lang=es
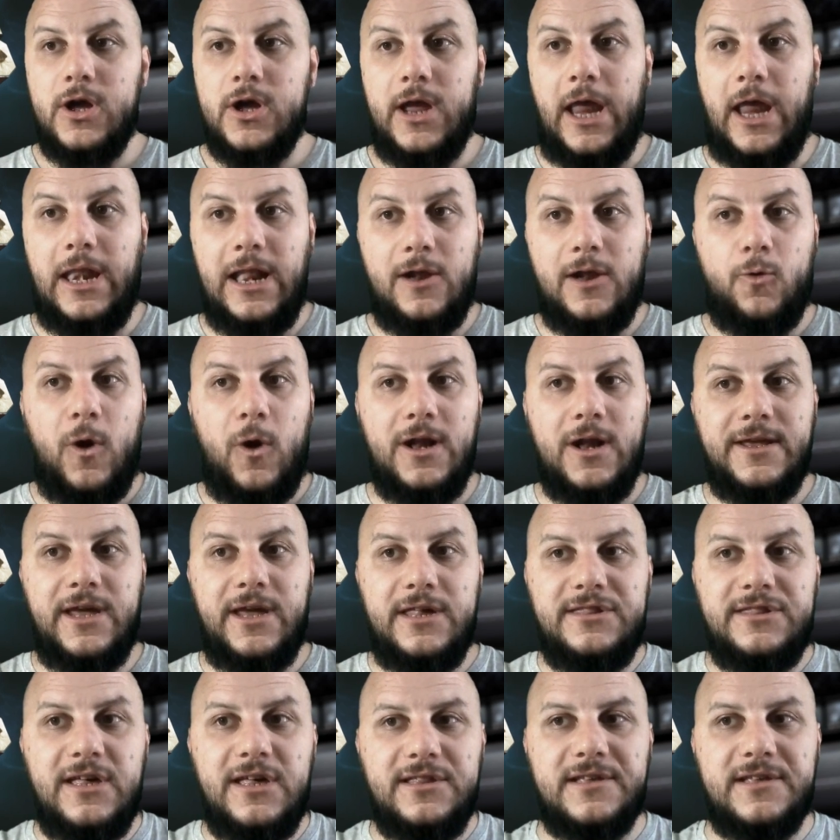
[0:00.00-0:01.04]
en el cual
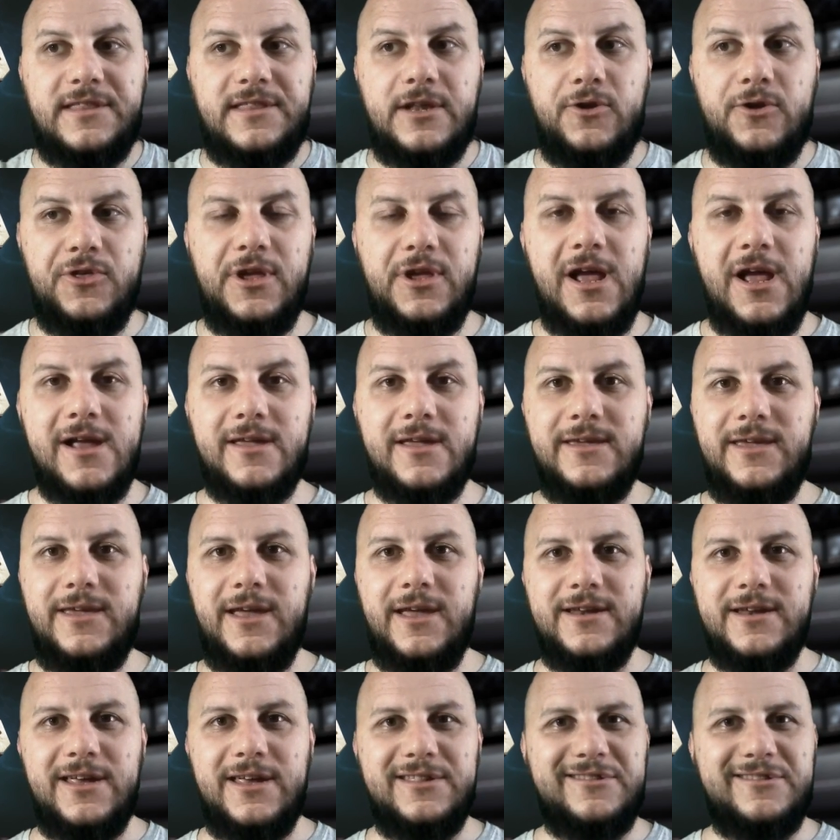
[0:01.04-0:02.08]
quizás hasta nos digan
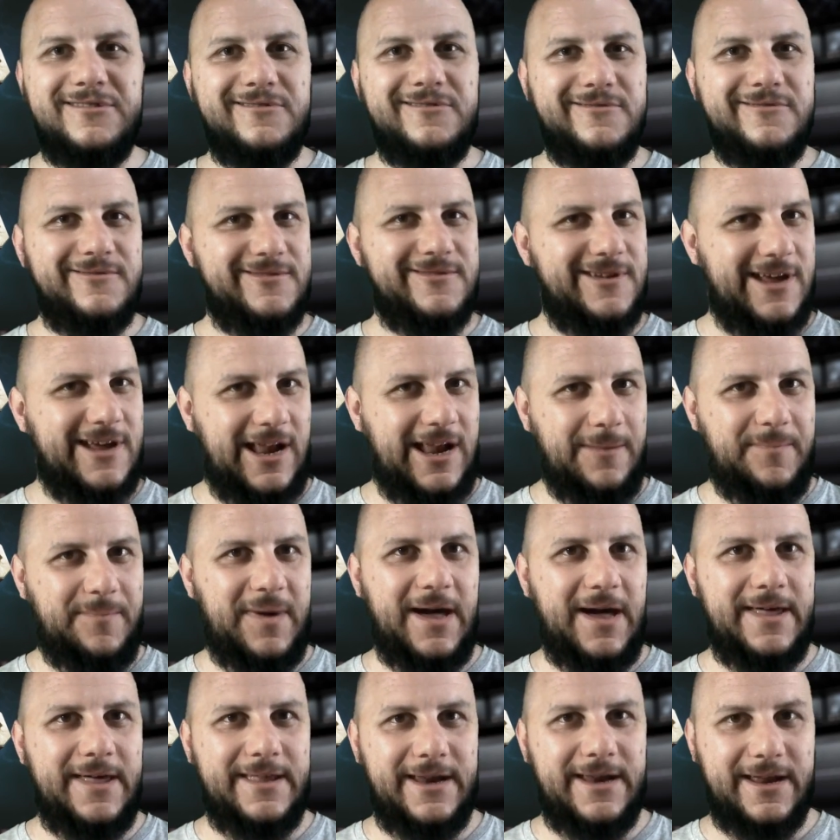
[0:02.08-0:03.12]
quién es el
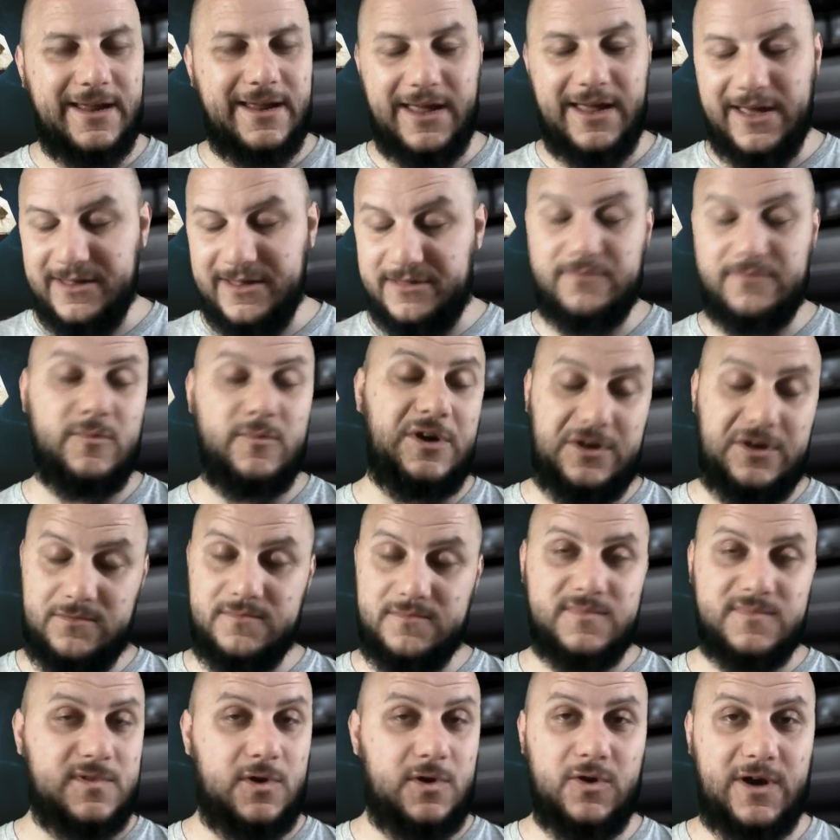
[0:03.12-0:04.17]
padre, que es, bueno,
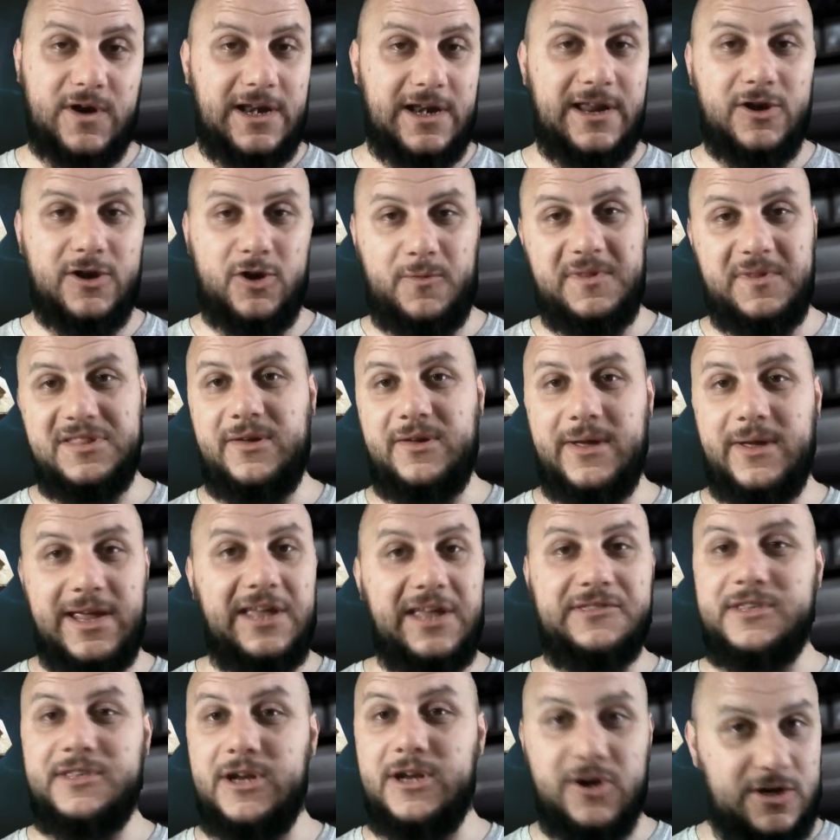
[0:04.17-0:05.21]
todos los que leen cómics saben que
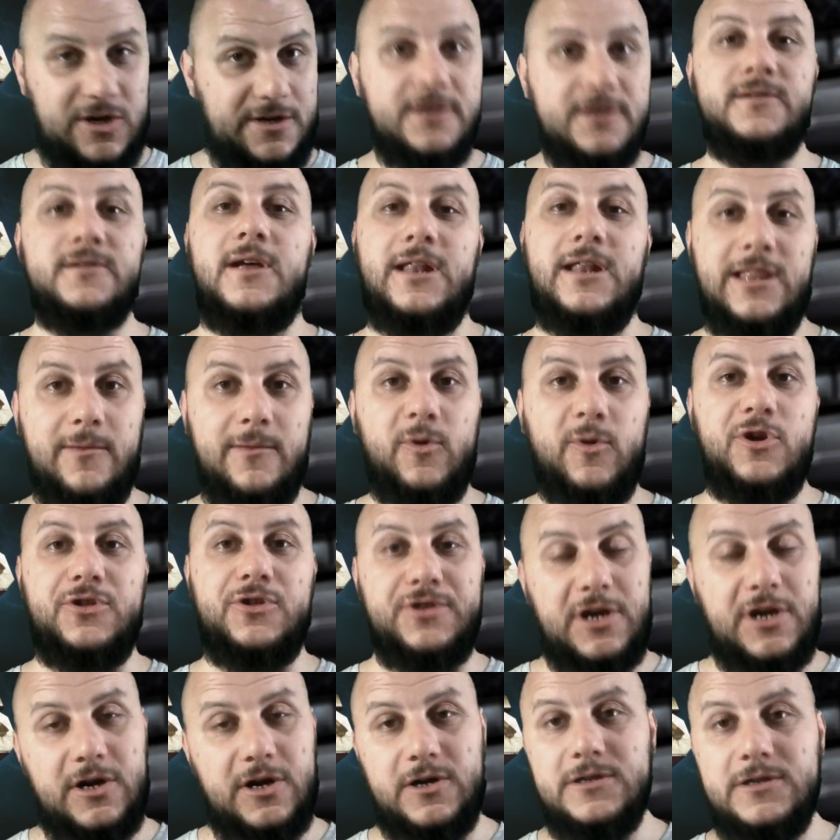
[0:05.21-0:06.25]
es Trigón, el demonio
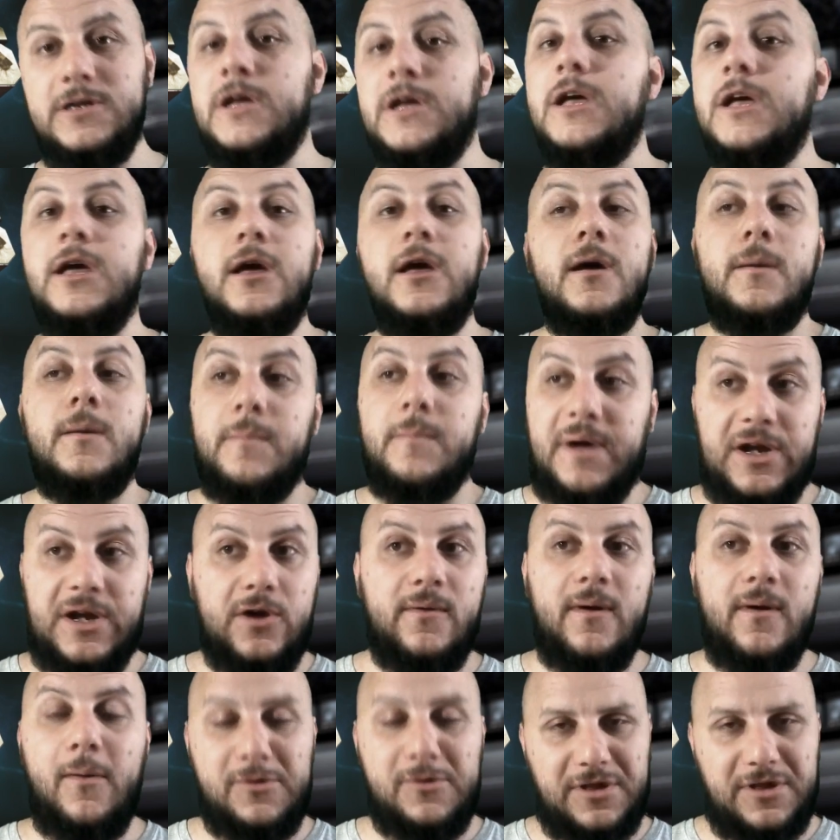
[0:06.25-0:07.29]
Trigón pero
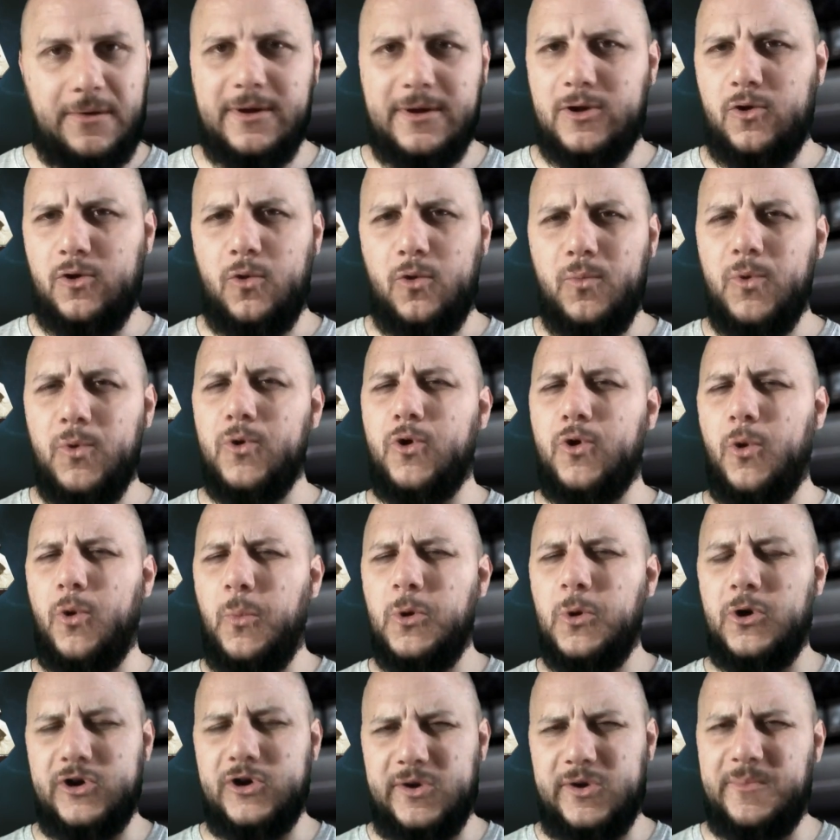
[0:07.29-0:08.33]
vamos a ver cómo, cómo
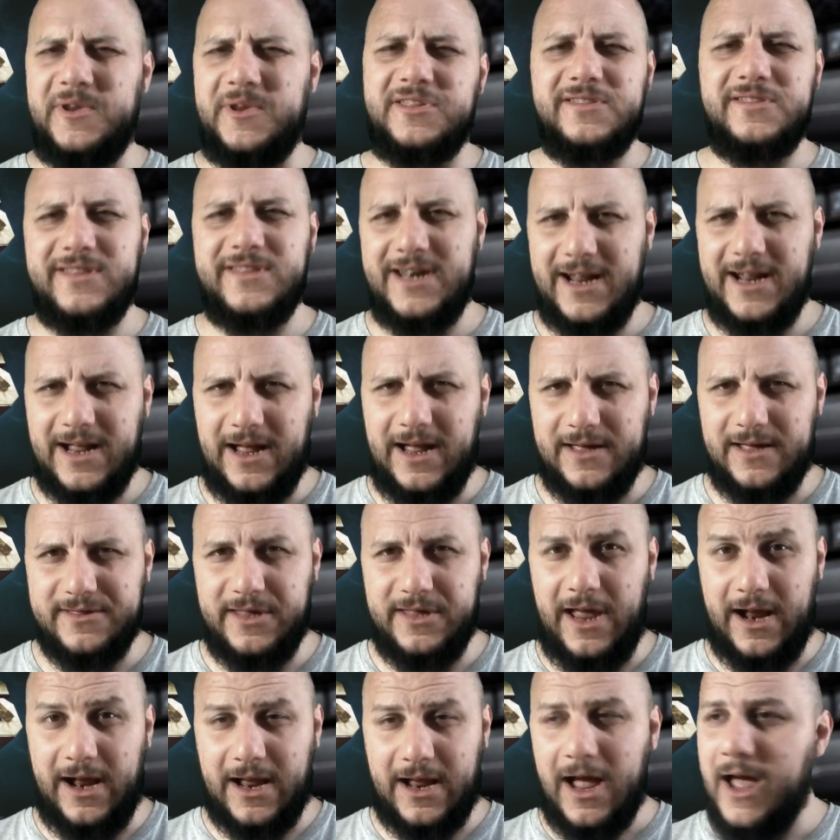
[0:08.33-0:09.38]
lo representan acá.
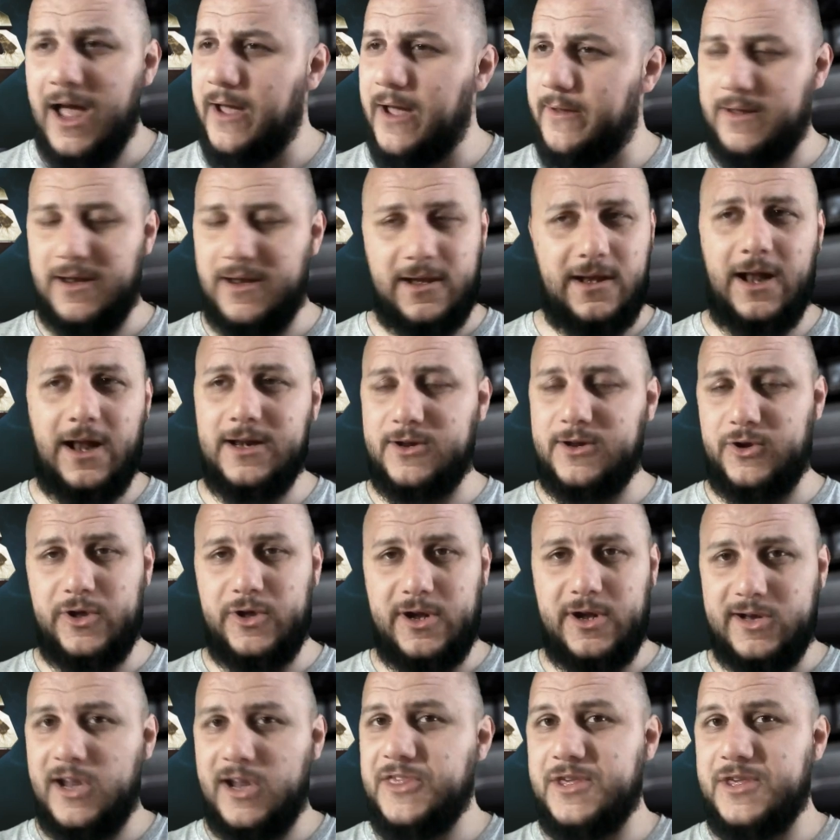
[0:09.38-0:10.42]
Si acá el arco
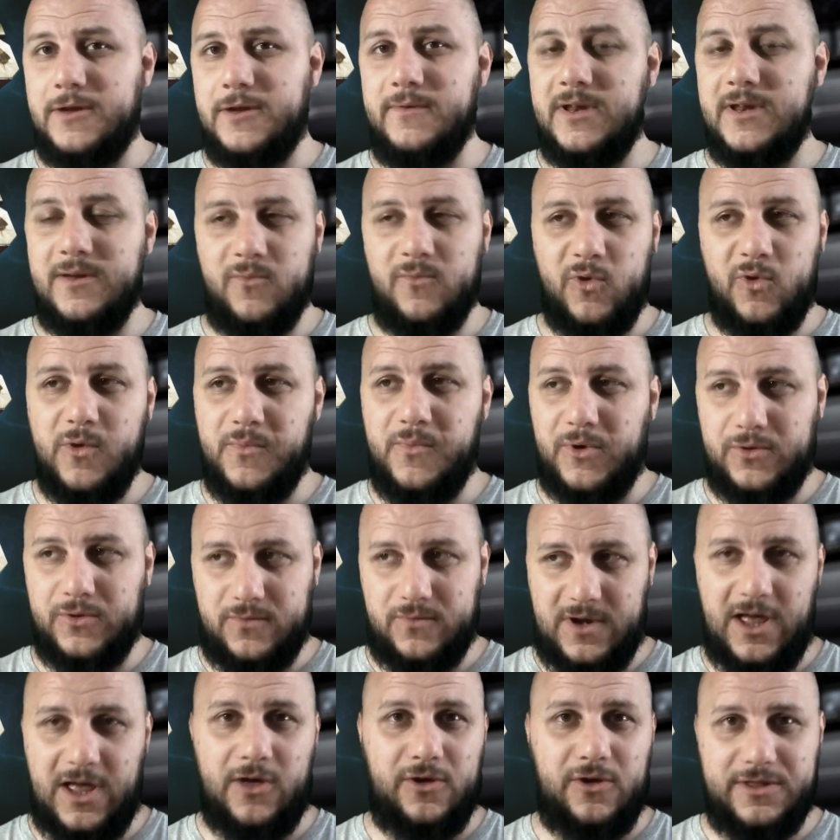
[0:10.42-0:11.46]
de Rachel viene muy por un
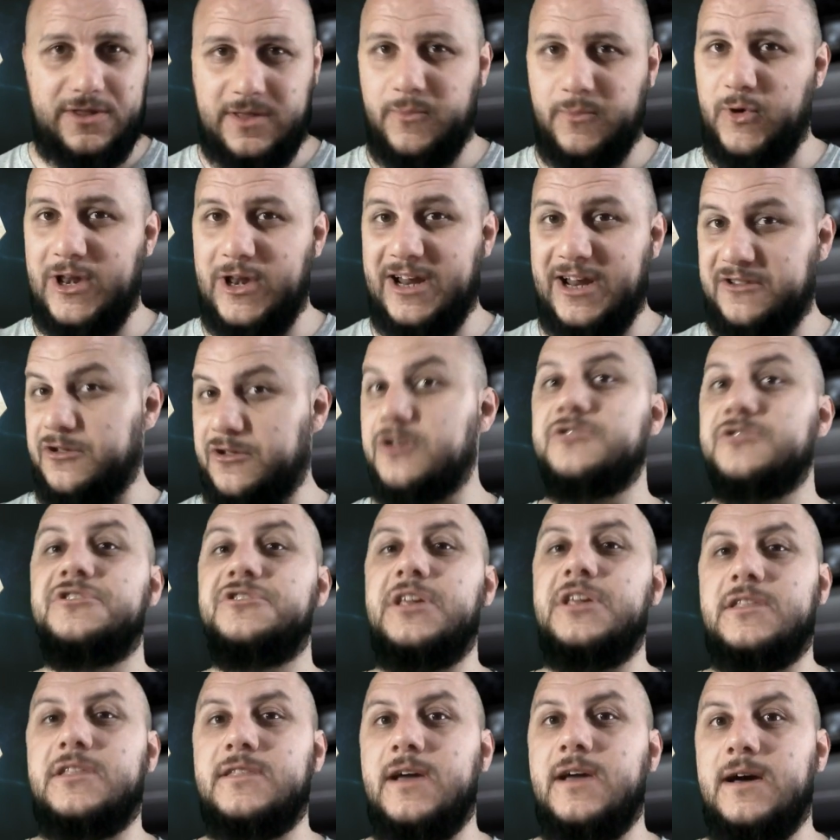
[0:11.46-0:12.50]
lado de tipo del
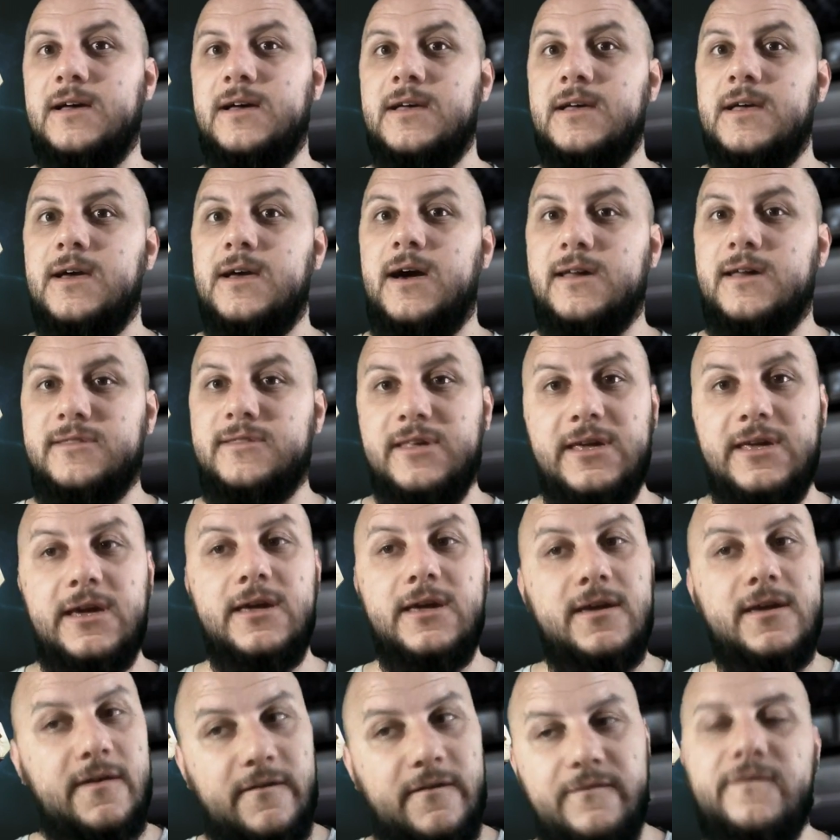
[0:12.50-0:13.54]
exorcista. Así que
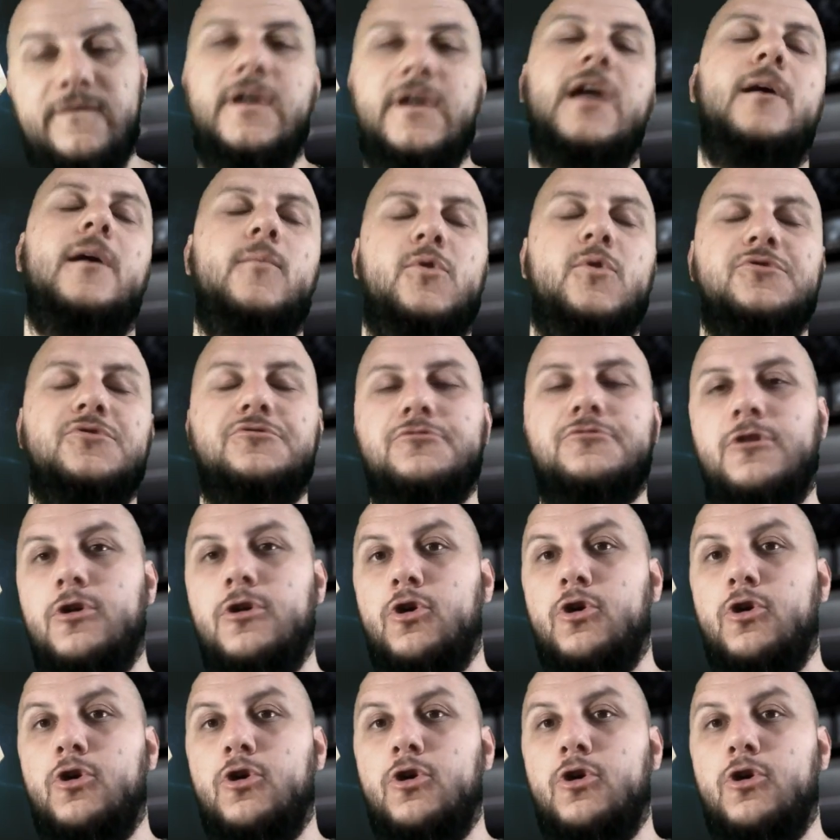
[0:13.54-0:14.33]
veamos